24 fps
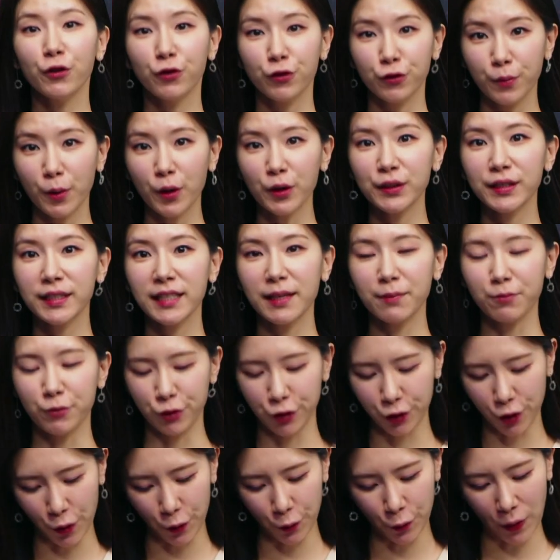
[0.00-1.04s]
두 번째
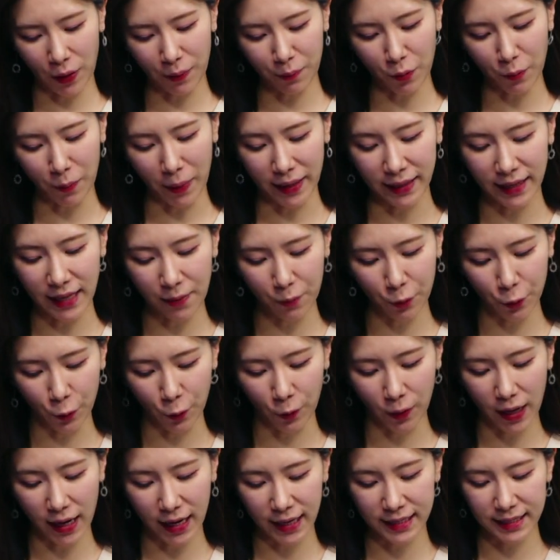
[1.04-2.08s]
물건도 한번
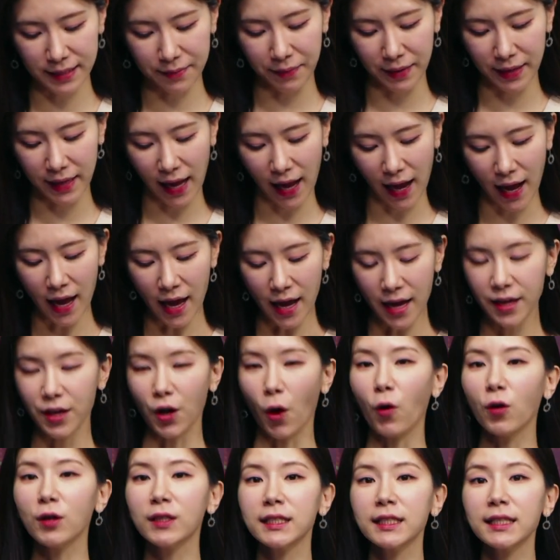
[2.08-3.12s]
만나보도록 하겠습니다.
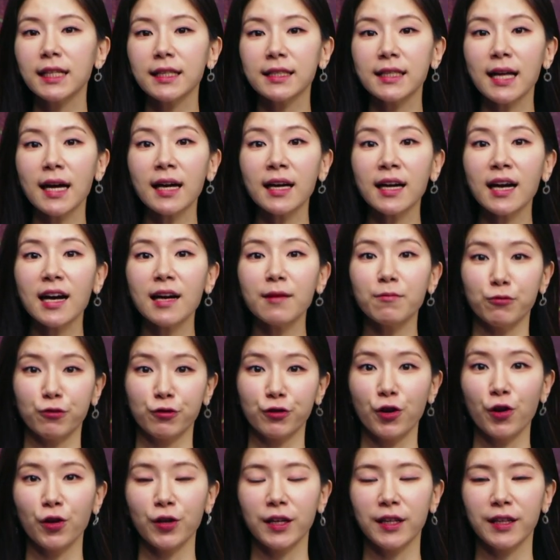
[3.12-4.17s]
역시나 상가
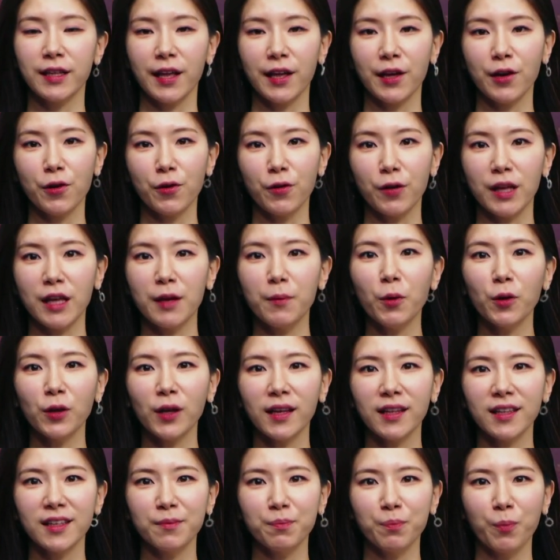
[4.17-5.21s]
물건인데요.
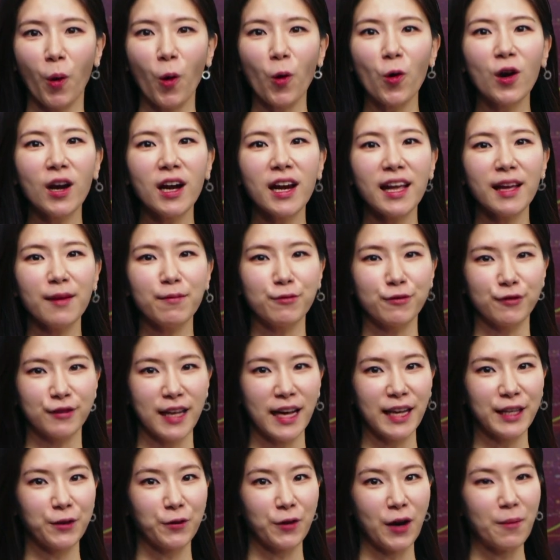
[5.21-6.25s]
이번에는 멀리
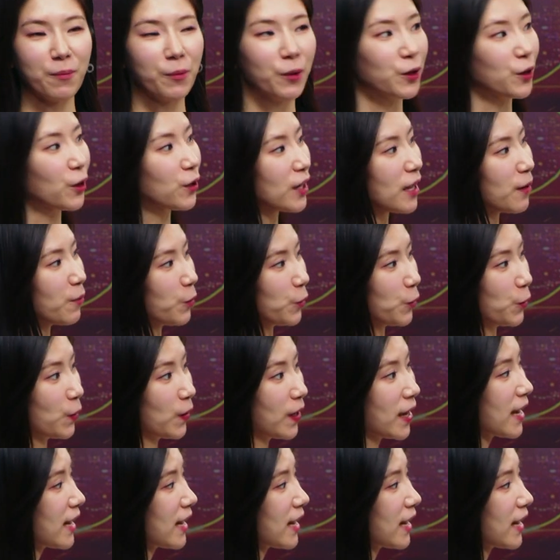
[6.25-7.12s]
부산으로 한번 떠나보도록